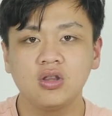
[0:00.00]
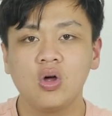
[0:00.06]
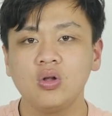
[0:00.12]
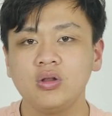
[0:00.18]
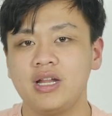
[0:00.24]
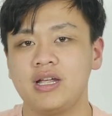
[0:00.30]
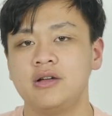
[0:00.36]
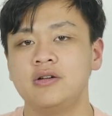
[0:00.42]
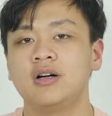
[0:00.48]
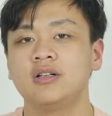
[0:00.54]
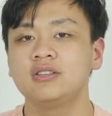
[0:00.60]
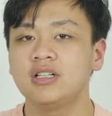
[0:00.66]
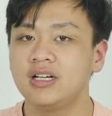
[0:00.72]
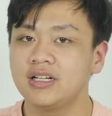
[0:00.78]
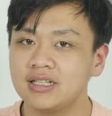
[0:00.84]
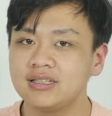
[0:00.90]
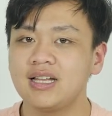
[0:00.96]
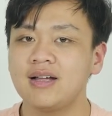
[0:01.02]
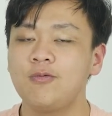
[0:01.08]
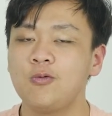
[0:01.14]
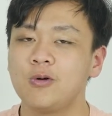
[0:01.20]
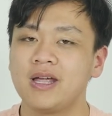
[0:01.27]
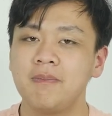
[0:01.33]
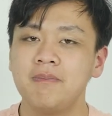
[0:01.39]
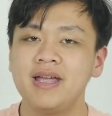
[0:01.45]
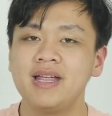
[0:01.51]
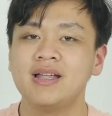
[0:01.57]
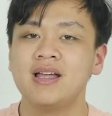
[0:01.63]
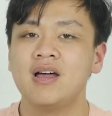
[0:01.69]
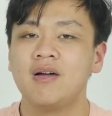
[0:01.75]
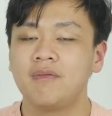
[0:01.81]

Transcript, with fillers: tốt để hướng tới các tác vụ gaming,